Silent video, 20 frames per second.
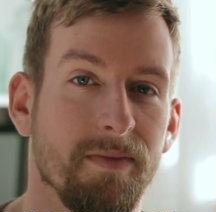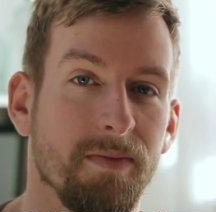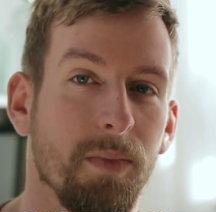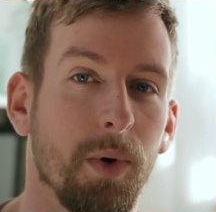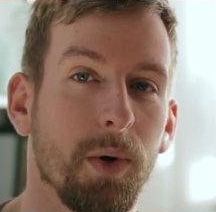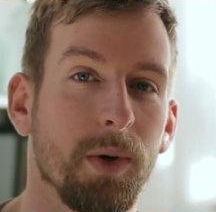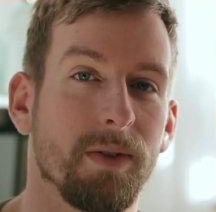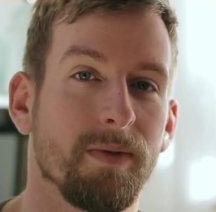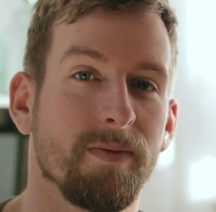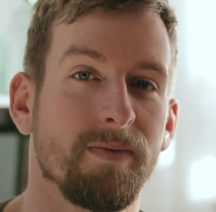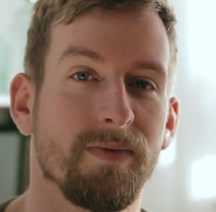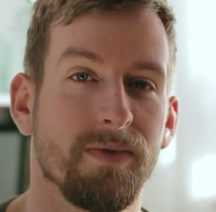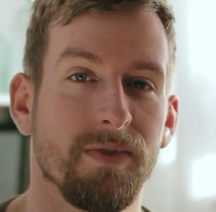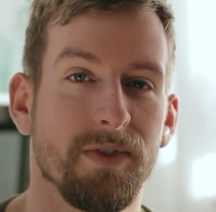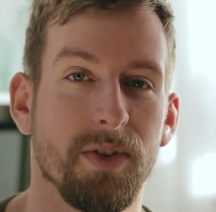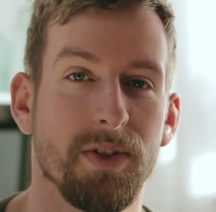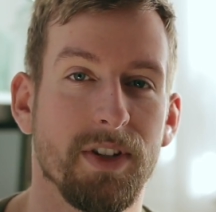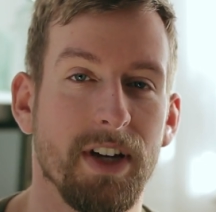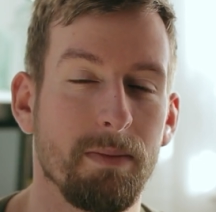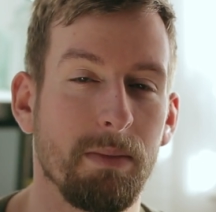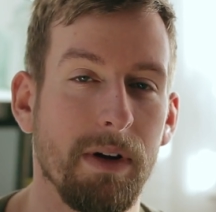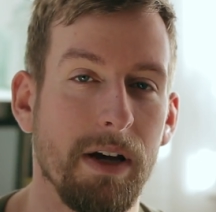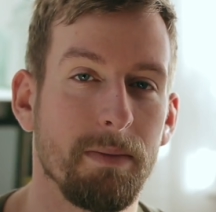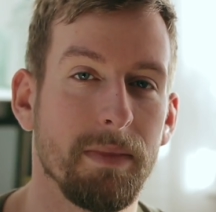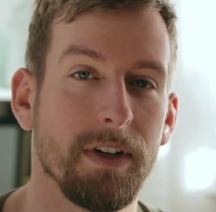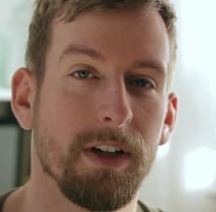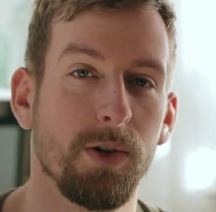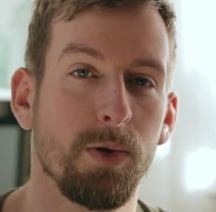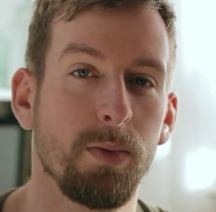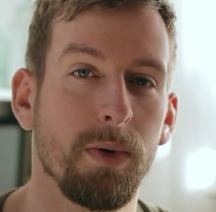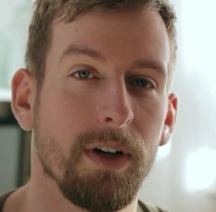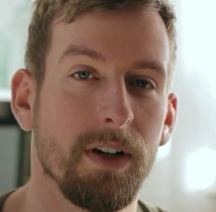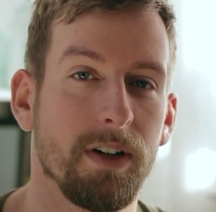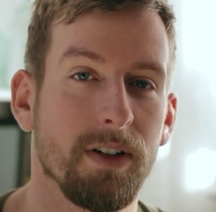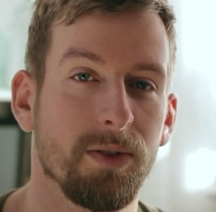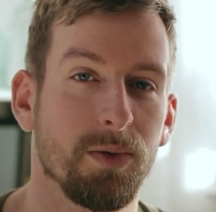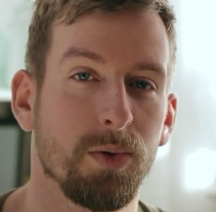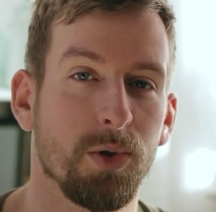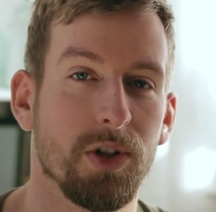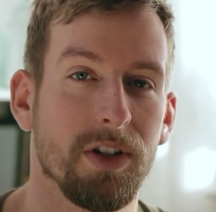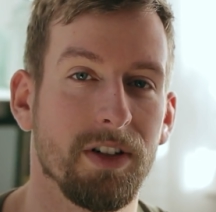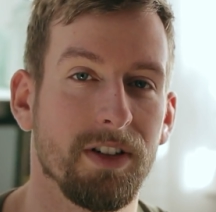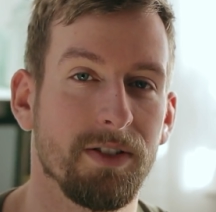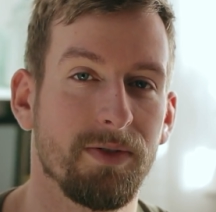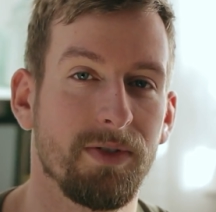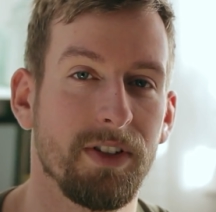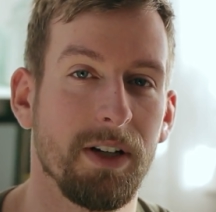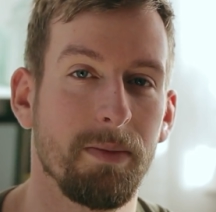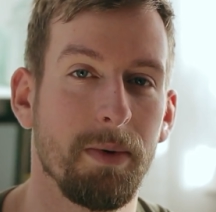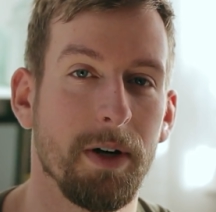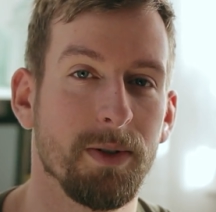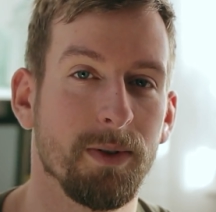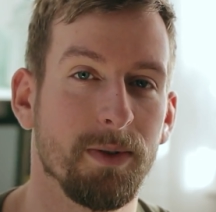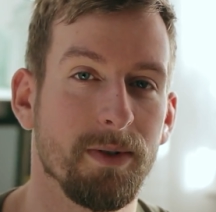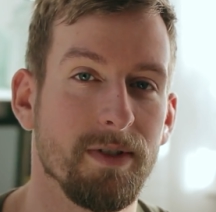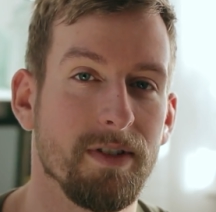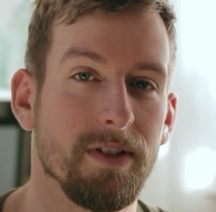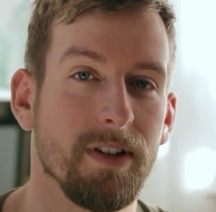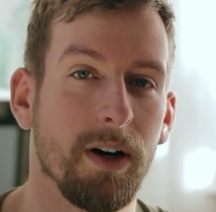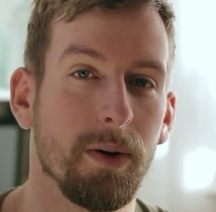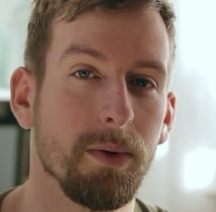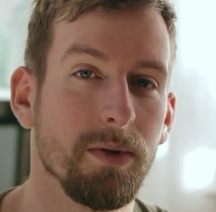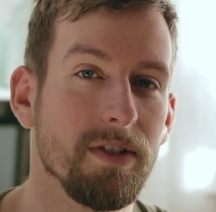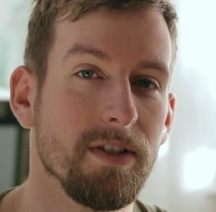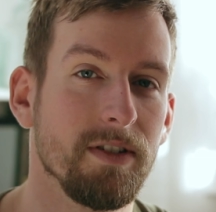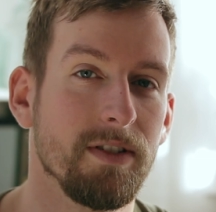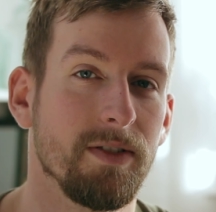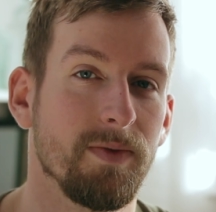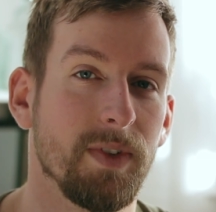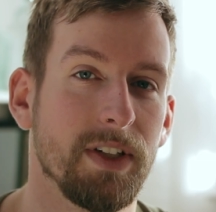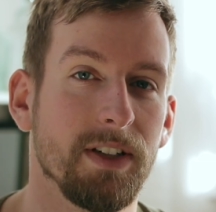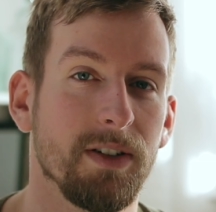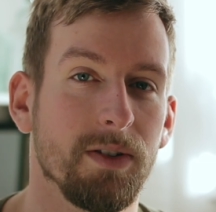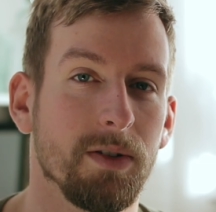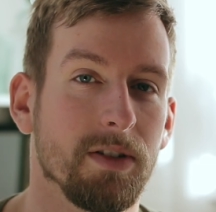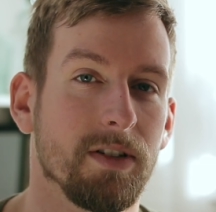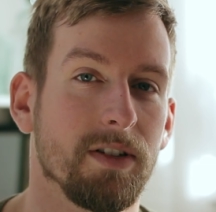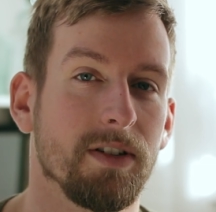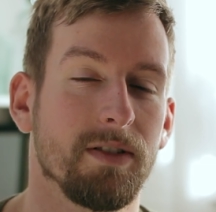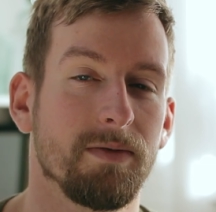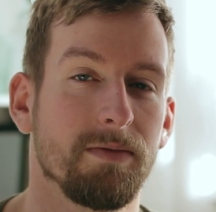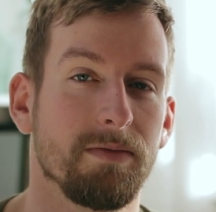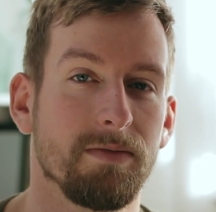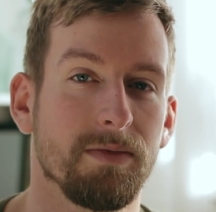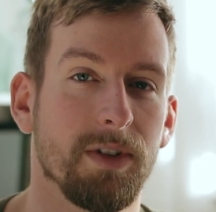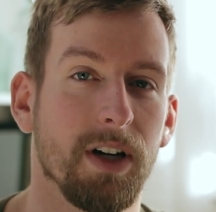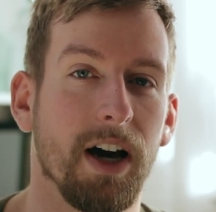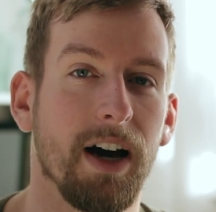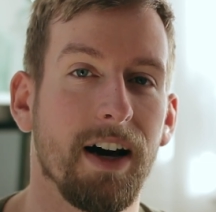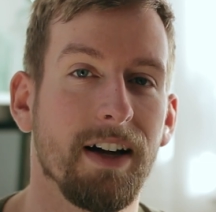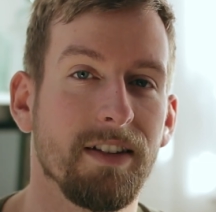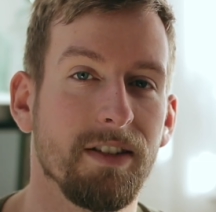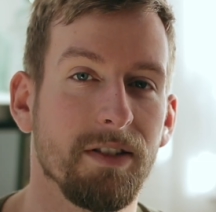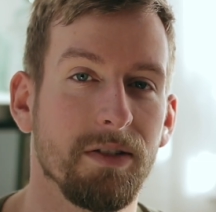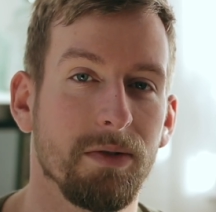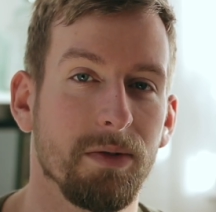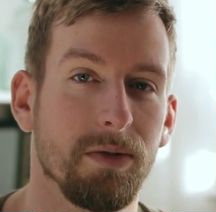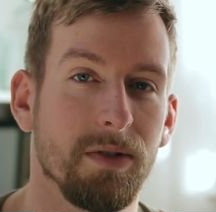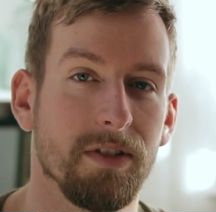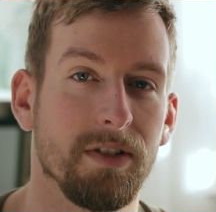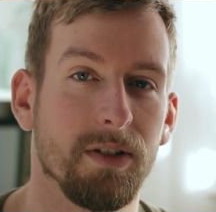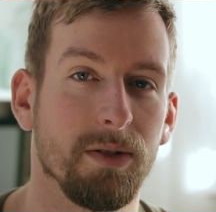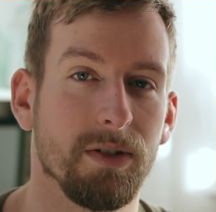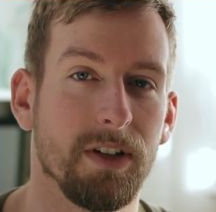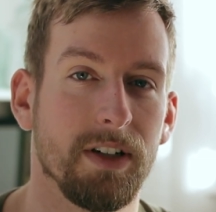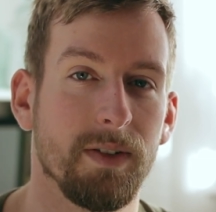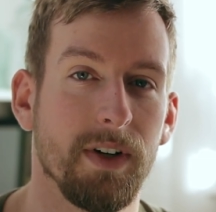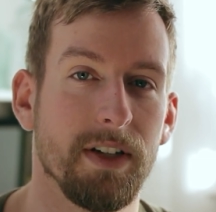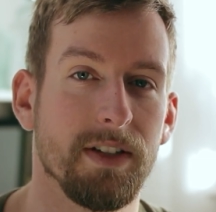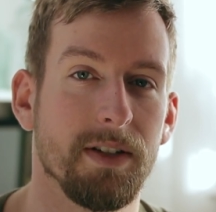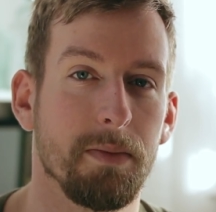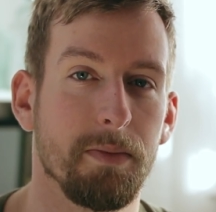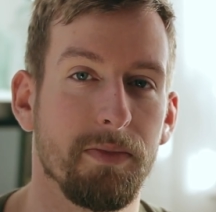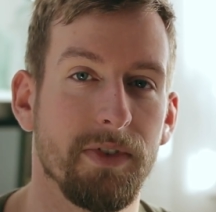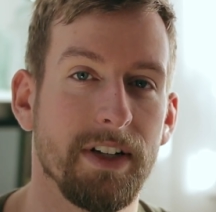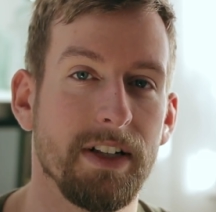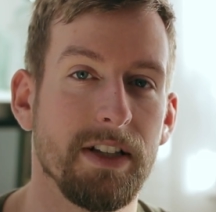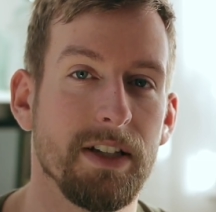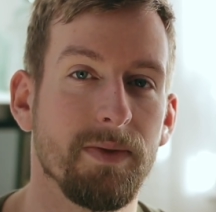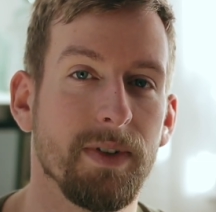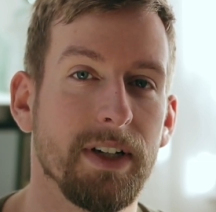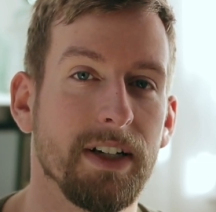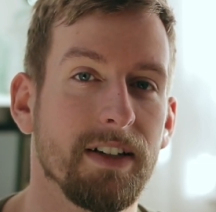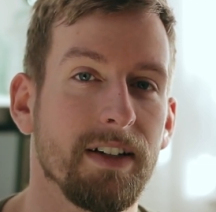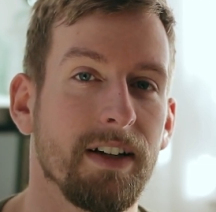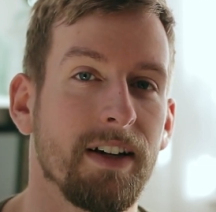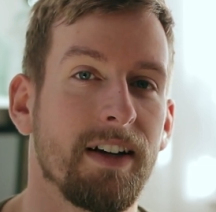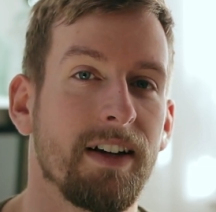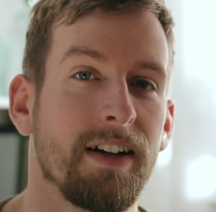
Moin. Zurzeit bleiben ja überdurchschnittlich viele Personen zu Hause, wird ja auch geraten und ist auch teilweise empfehlenswert.